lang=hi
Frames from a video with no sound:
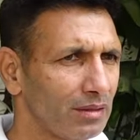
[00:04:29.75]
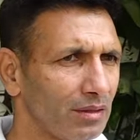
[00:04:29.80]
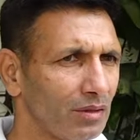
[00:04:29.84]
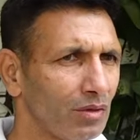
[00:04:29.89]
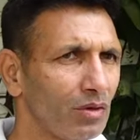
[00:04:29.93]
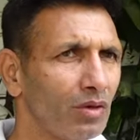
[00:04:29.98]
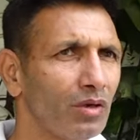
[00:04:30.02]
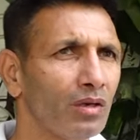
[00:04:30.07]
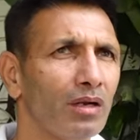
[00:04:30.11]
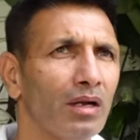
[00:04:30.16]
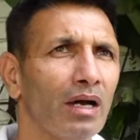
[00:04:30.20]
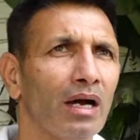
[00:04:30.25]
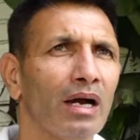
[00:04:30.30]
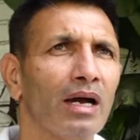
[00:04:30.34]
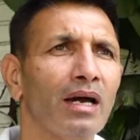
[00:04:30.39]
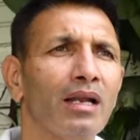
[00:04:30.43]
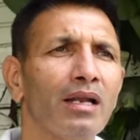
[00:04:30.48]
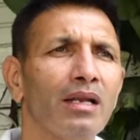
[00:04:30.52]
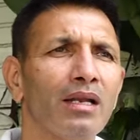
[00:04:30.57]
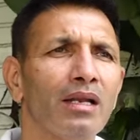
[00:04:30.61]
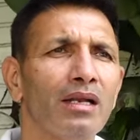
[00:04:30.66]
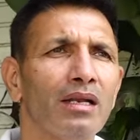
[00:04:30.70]
और
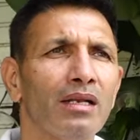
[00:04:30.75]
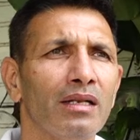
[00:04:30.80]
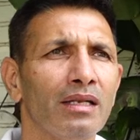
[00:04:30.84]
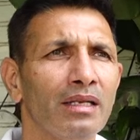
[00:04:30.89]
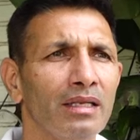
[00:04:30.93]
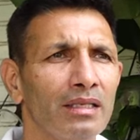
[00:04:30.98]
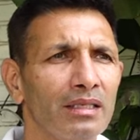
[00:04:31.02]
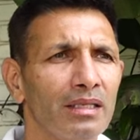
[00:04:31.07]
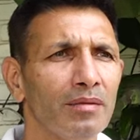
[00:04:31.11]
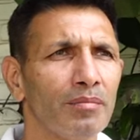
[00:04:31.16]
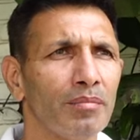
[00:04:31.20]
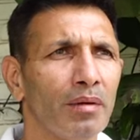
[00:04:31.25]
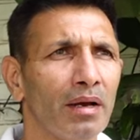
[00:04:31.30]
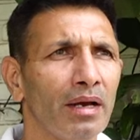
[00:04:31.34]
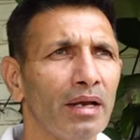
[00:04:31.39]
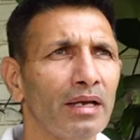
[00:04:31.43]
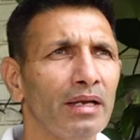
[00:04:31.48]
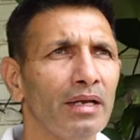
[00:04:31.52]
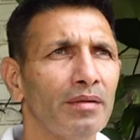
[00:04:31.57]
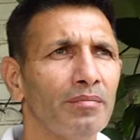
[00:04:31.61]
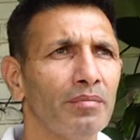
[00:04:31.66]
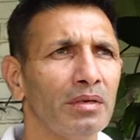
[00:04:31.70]
अगर नहीं दे
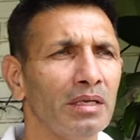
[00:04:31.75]
पाए